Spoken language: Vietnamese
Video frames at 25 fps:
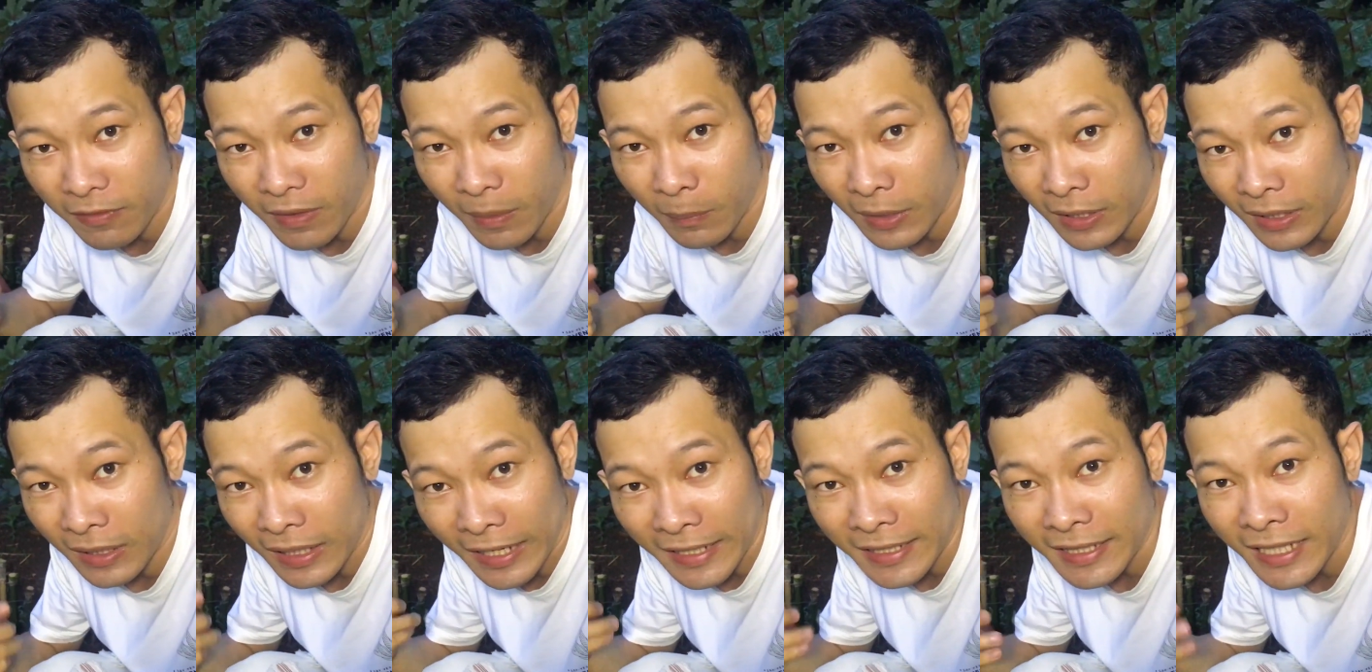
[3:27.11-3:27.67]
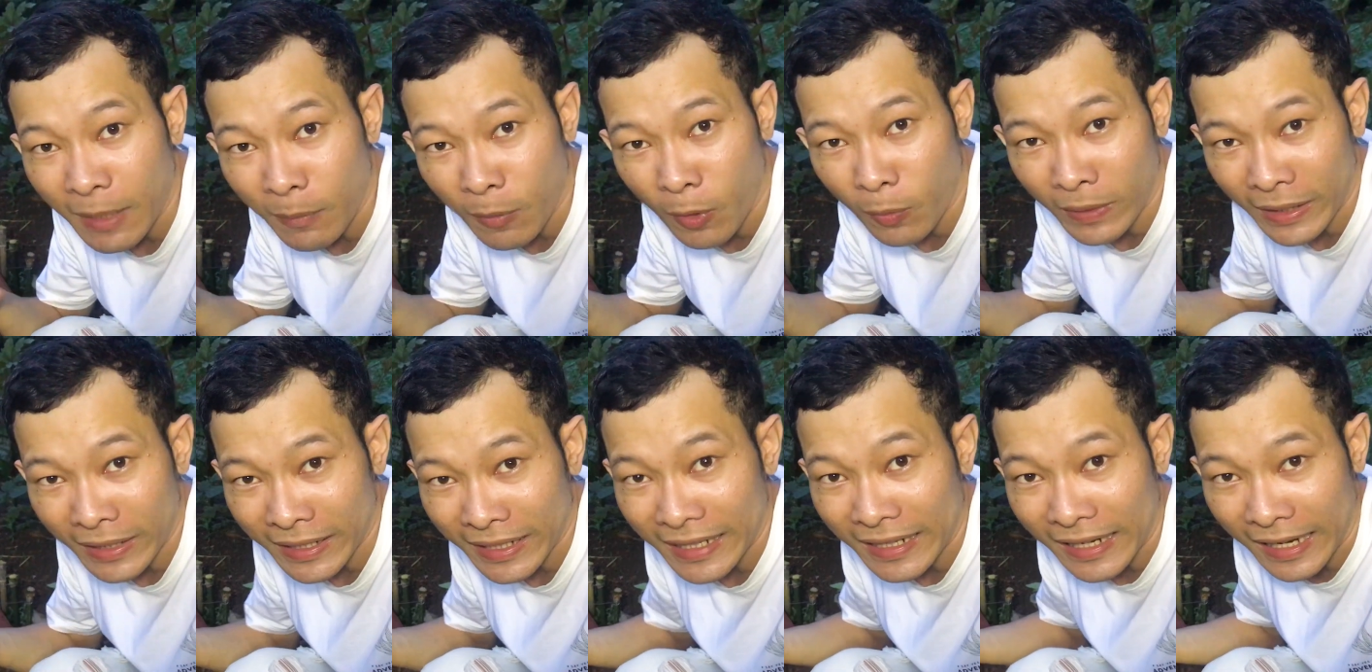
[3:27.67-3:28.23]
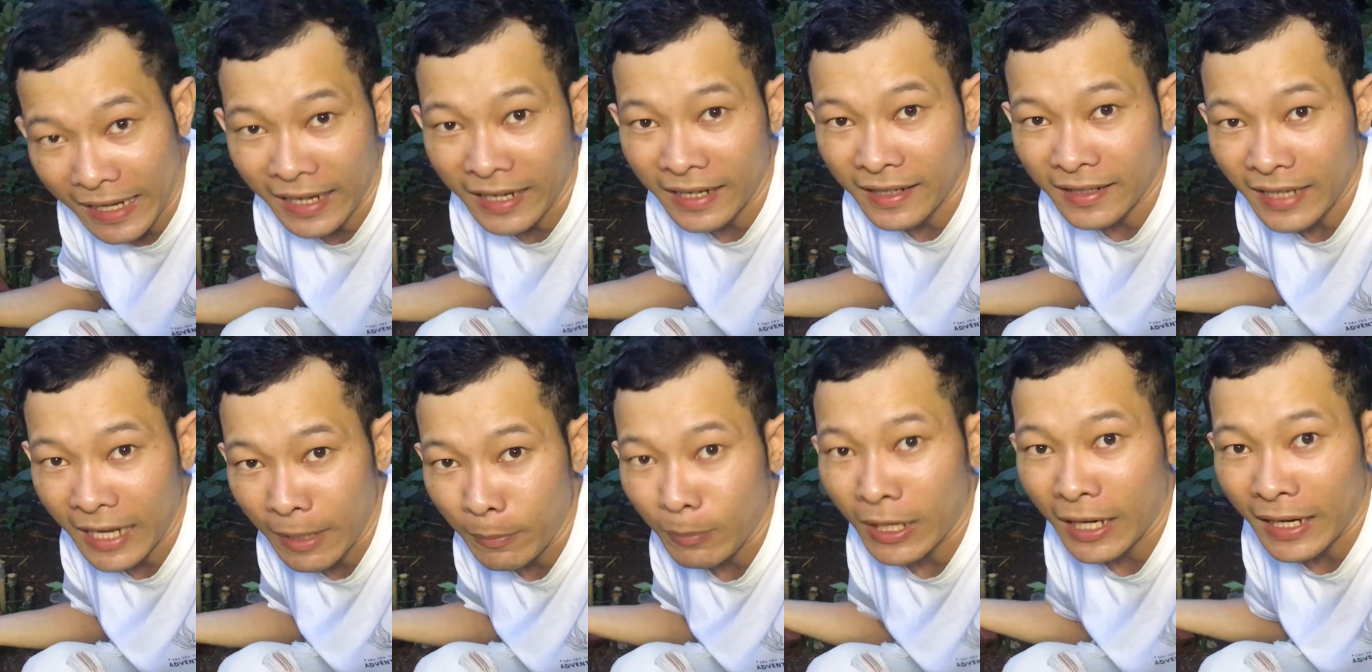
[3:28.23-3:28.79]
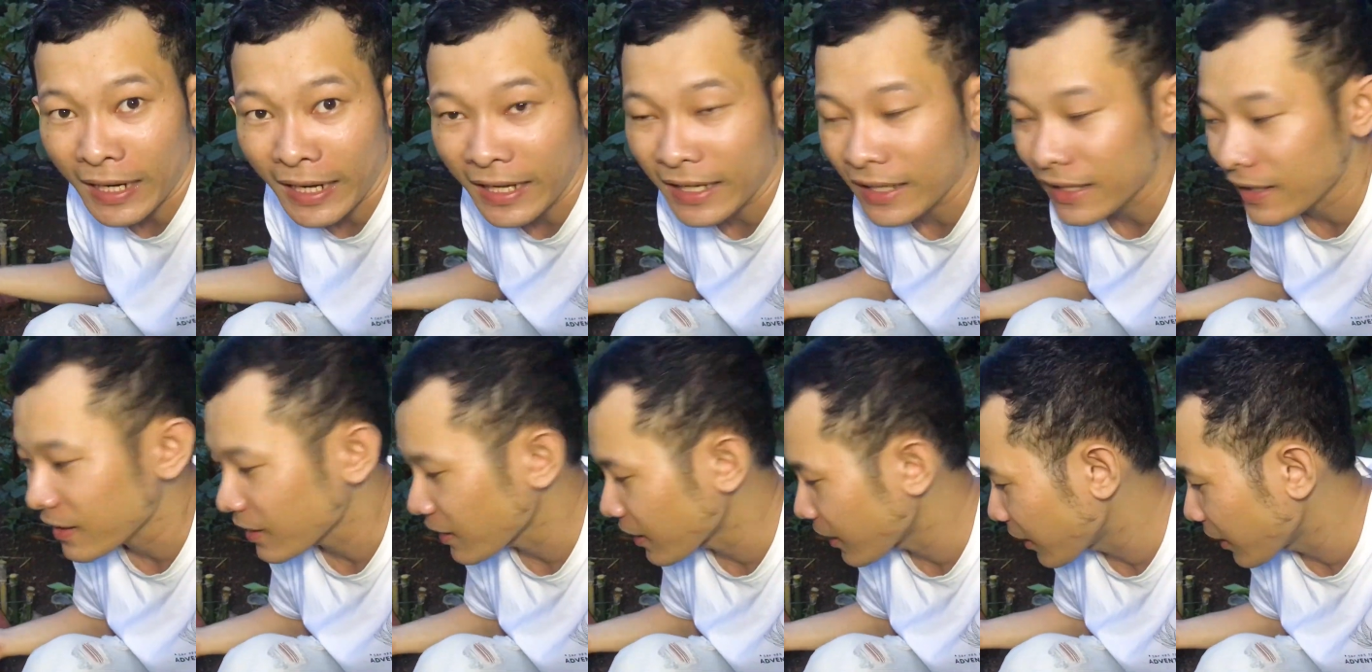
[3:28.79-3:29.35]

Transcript: và mình lấy thêm một cái cây đèn đem ra đây